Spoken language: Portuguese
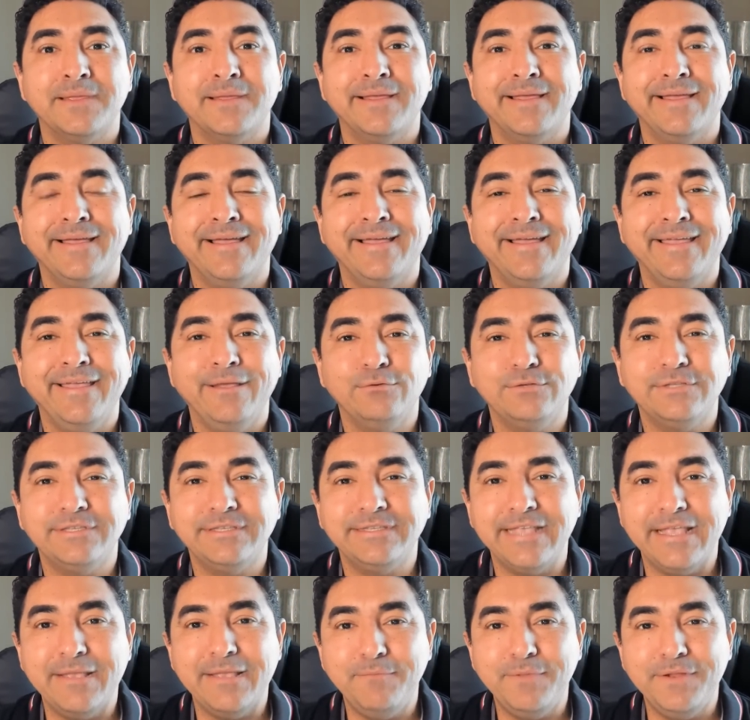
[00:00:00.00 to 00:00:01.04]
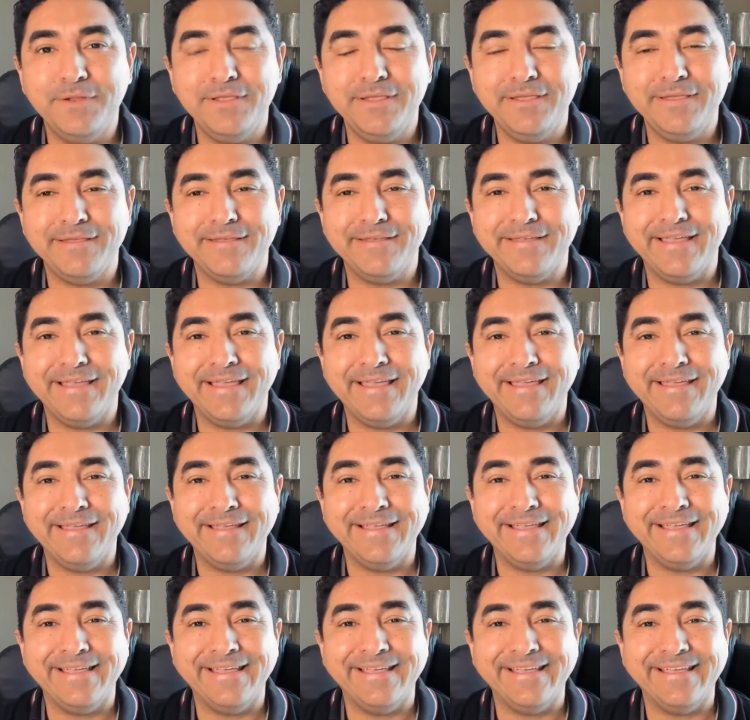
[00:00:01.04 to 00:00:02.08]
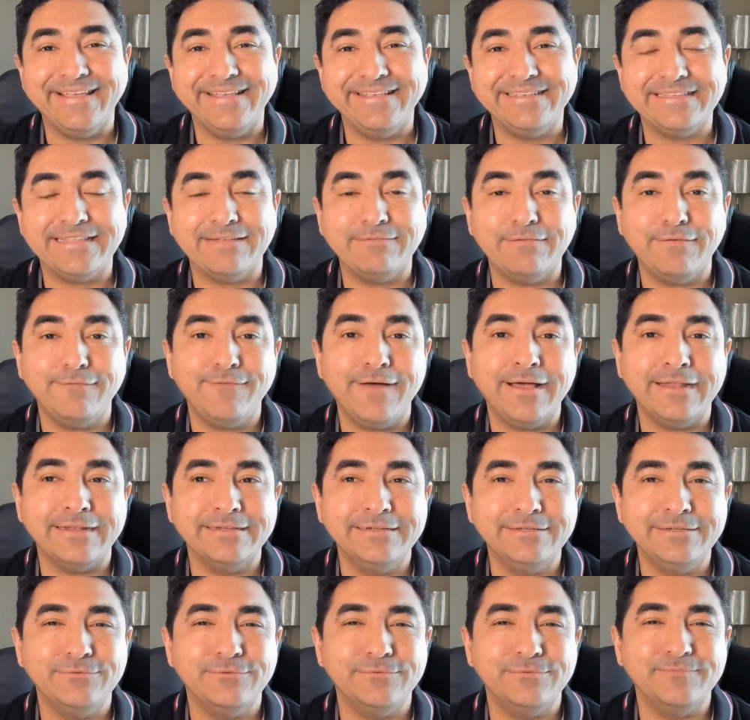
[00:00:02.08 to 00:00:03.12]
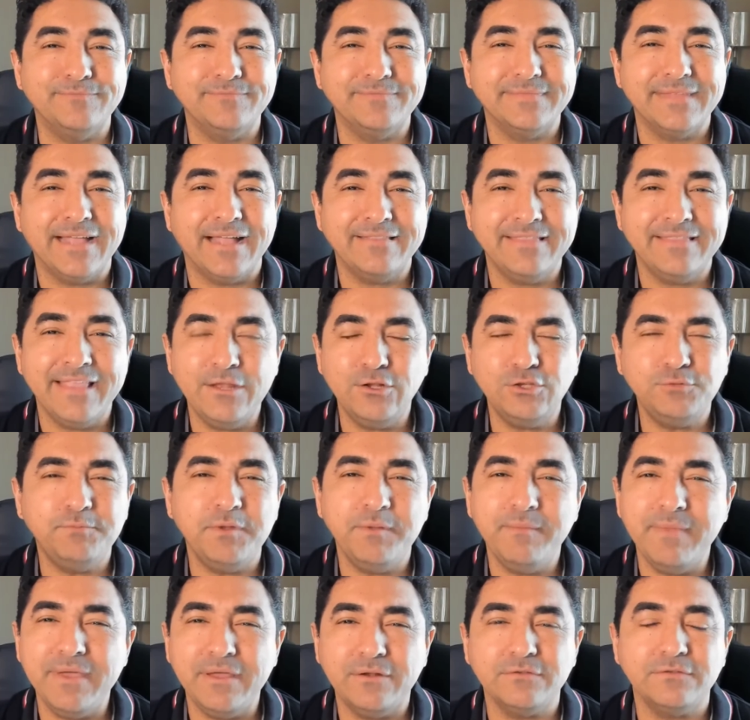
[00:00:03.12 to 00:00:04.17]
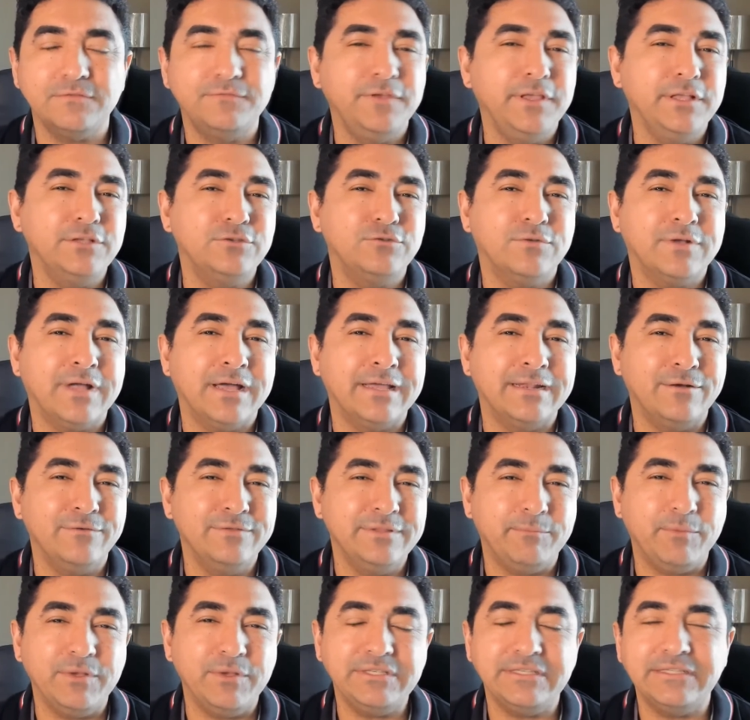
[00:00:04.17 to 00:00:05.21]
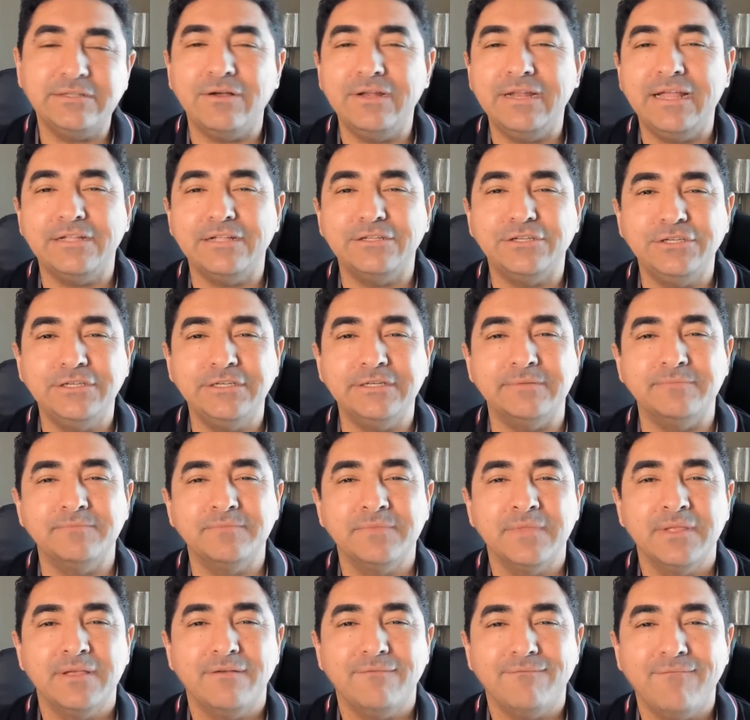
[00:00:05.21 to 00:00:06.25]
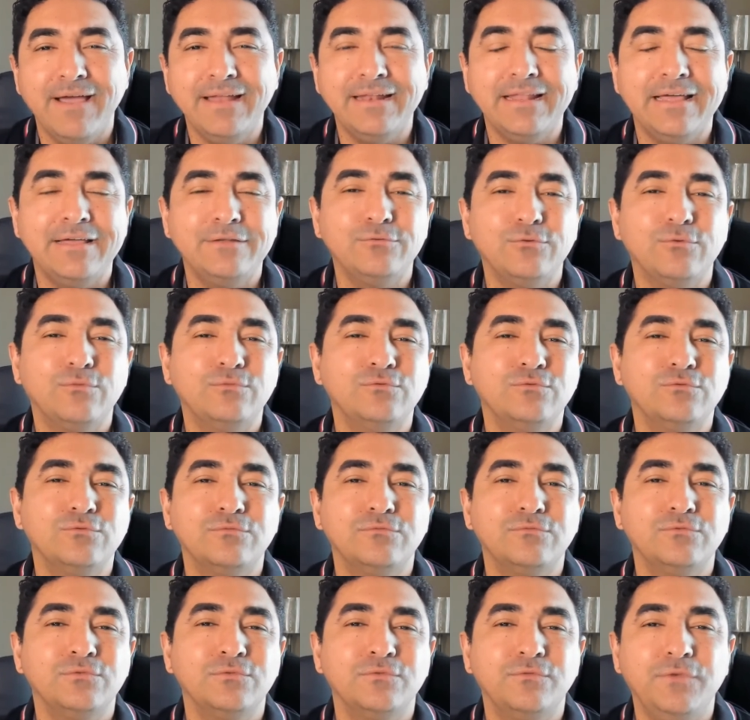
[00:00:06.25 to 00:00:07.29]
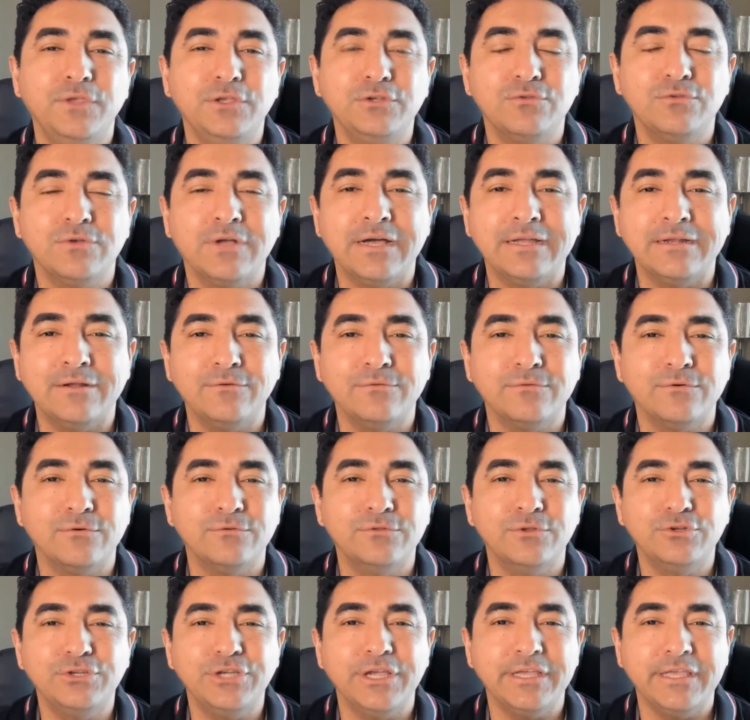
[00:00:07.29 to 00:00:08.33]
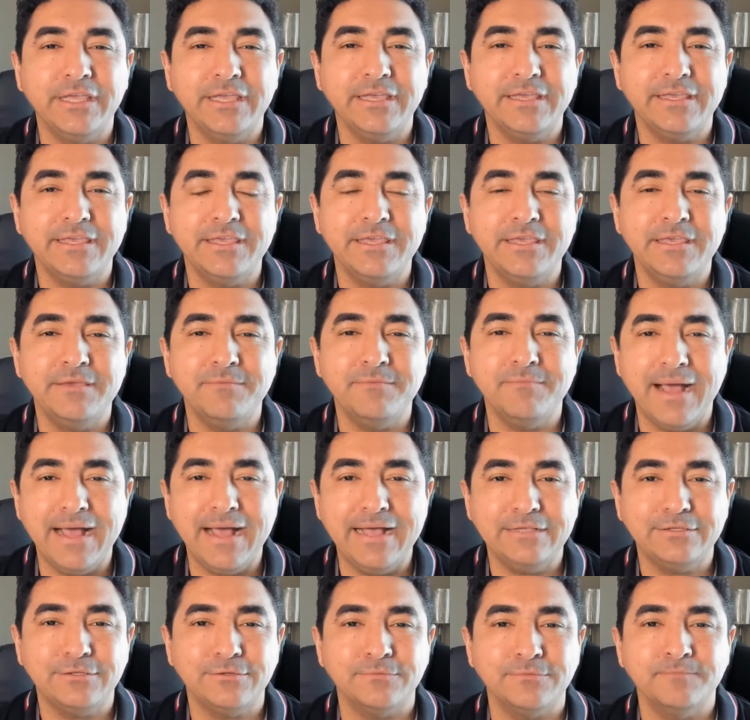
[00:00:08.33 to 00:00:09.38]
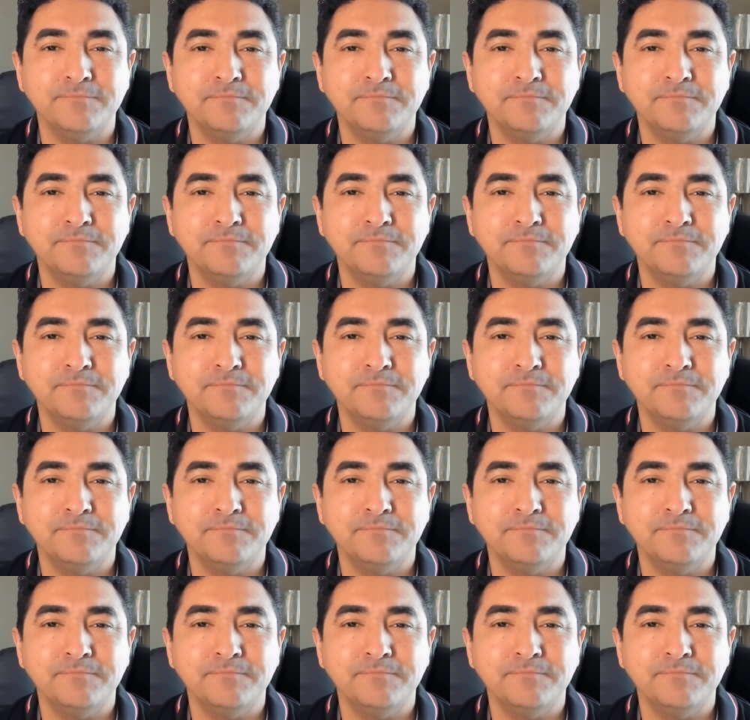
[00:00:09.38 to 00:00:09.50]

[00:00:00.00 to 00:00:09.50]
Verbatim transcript: É, eu sempre é, estava falando, até nos primeiros vídeos do canal, depois você dá uma olhadinha, vai lá no, no, no vídeo do canal, quando eu cheguei aqui em março,